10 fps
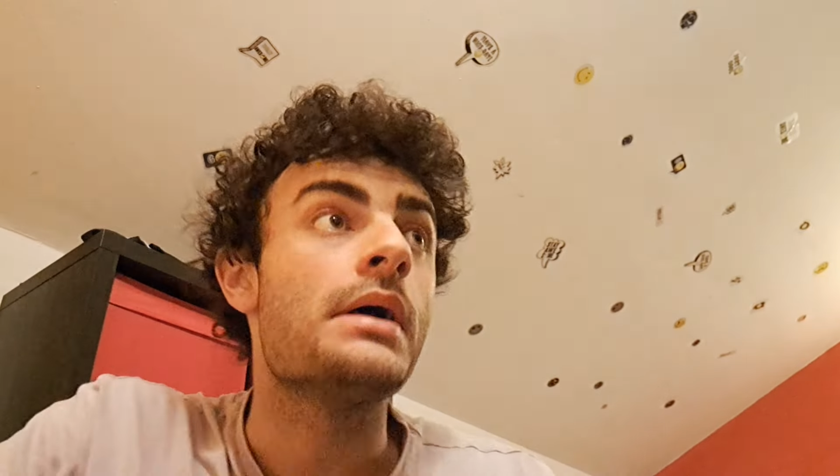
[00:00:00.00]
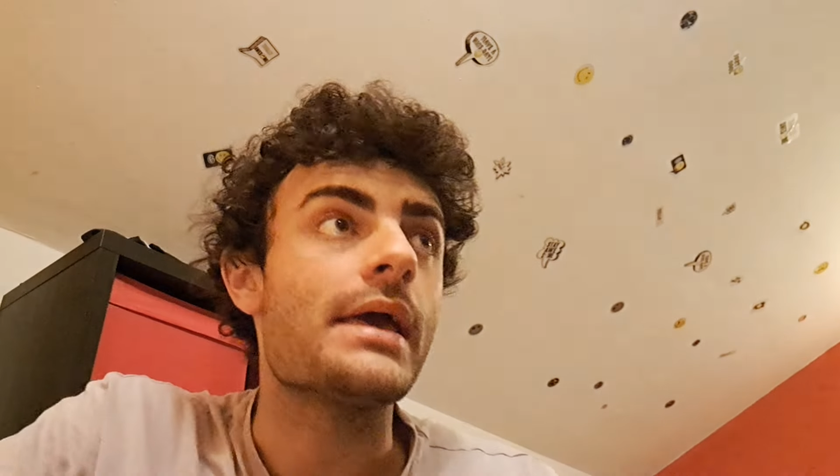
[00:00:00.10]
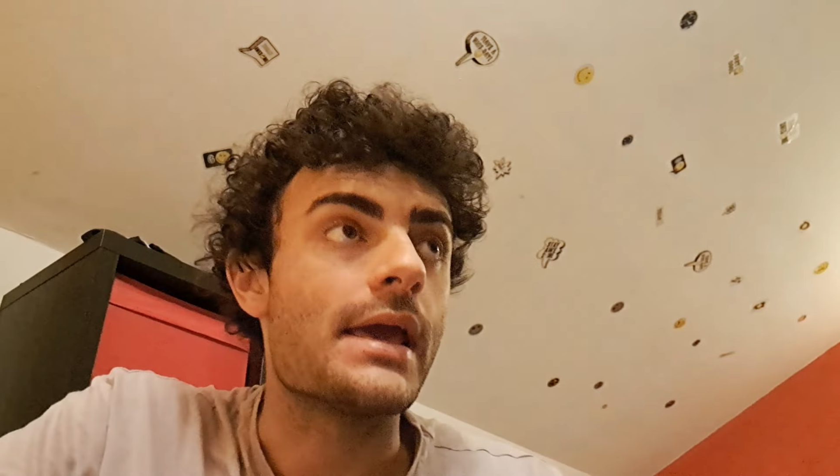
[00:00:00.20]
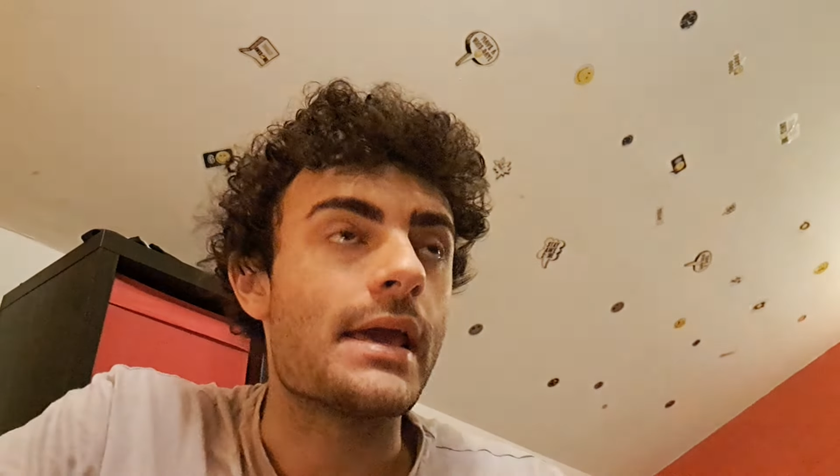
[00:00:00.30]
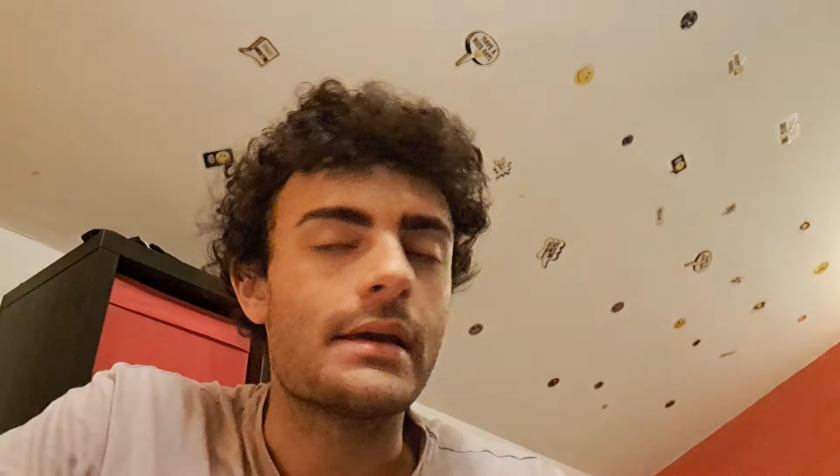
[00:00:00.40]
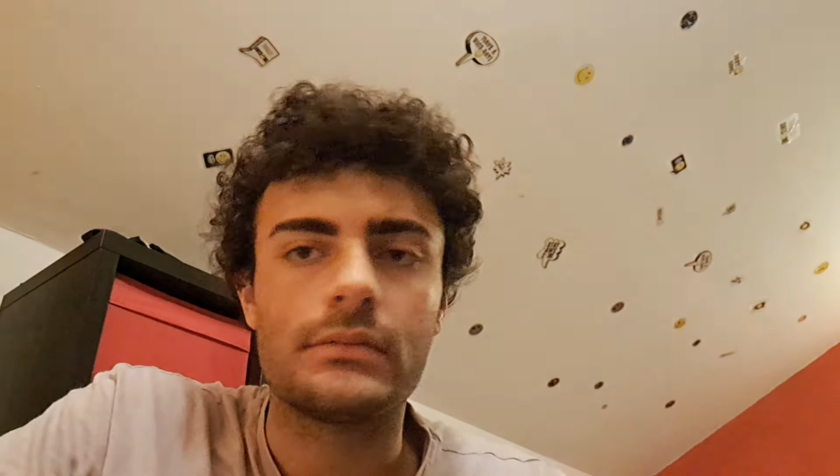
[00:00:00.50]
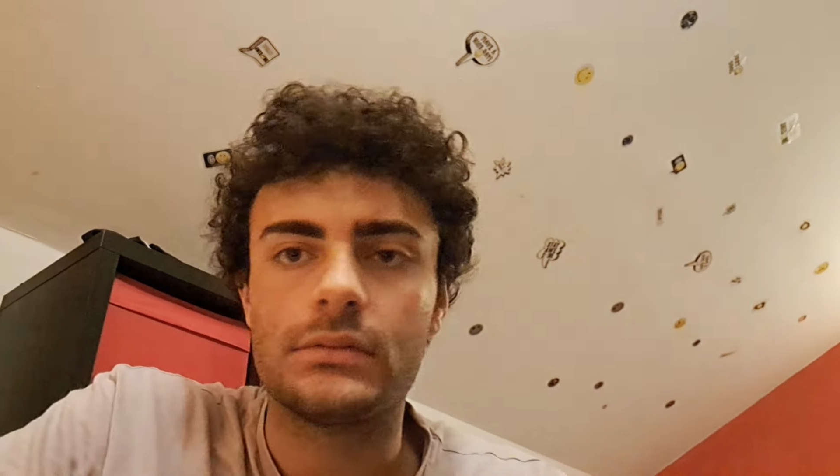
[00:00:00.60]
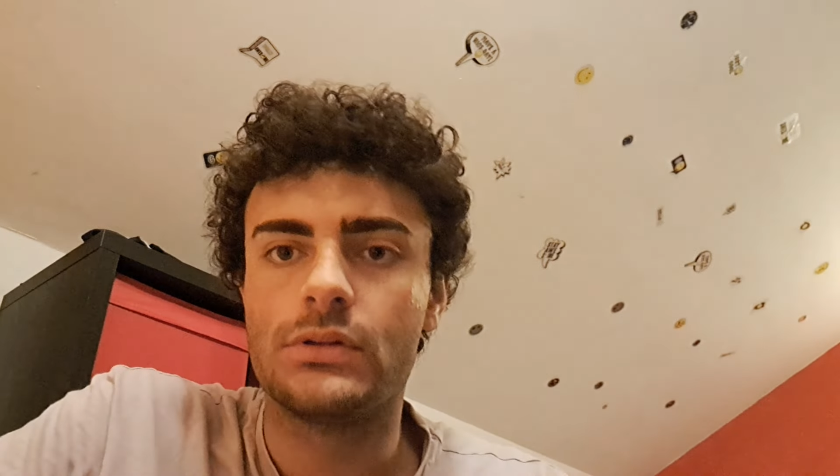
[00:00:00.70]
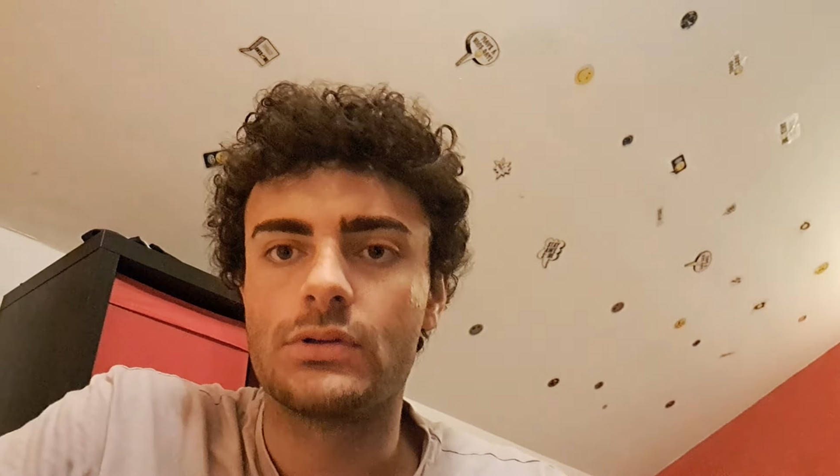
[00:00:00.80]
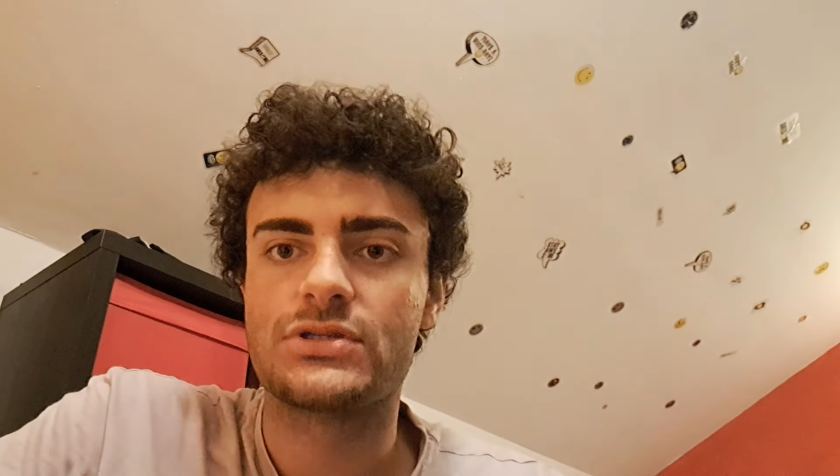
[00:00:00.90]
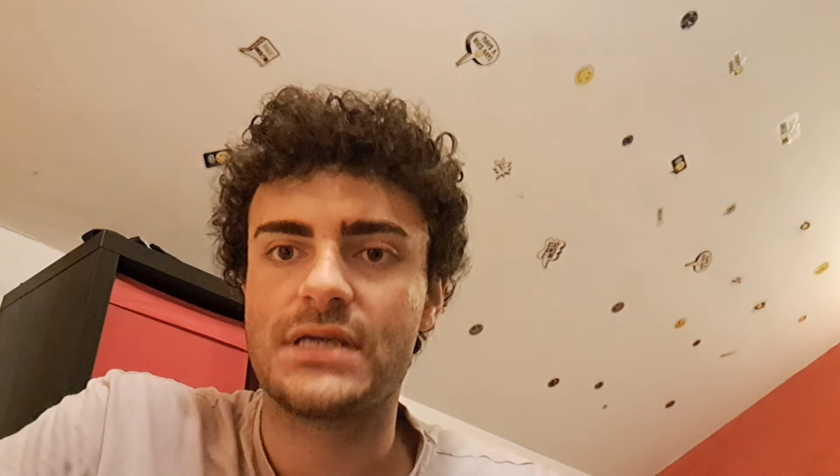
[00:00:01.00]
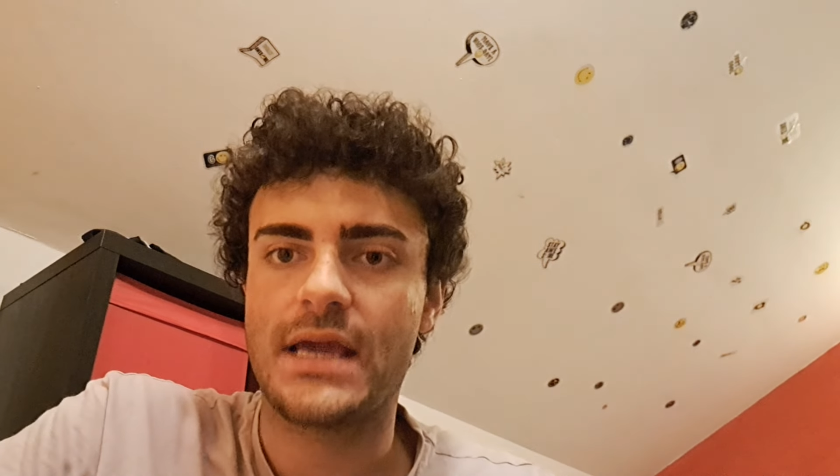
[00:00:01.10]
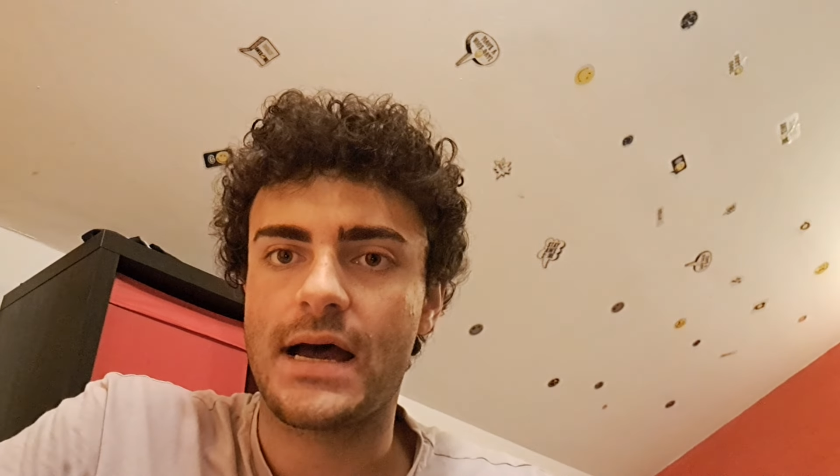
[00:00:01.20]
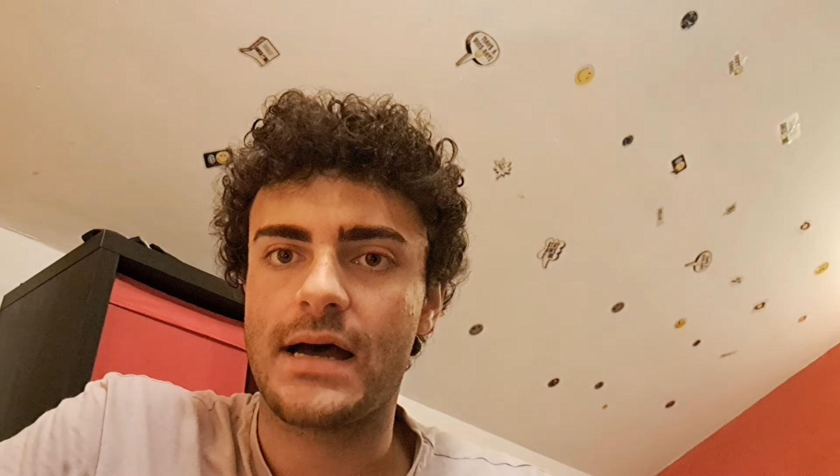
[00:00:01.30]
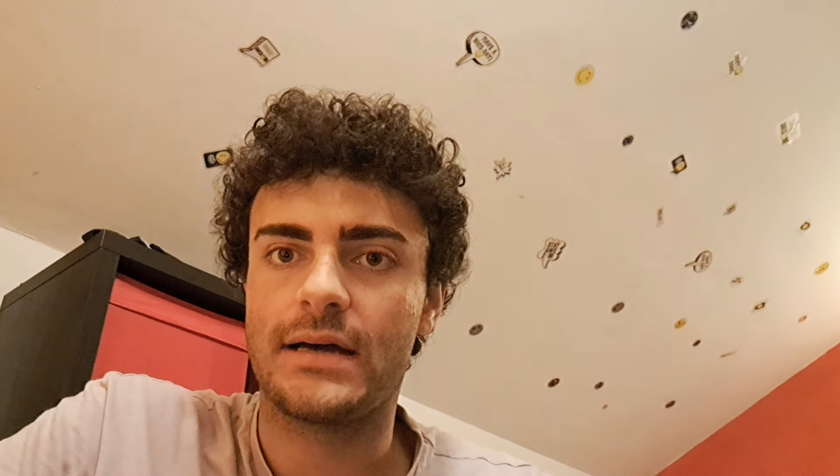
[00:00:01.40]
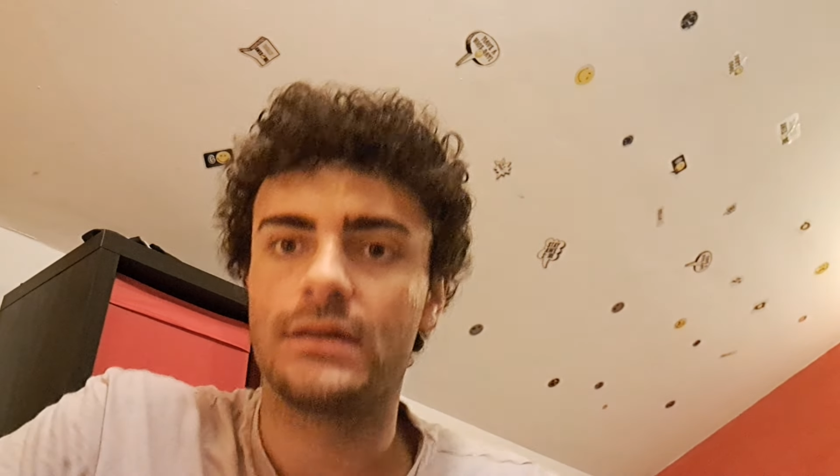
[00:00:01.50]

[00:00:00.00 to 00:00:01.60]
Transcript: e non si ha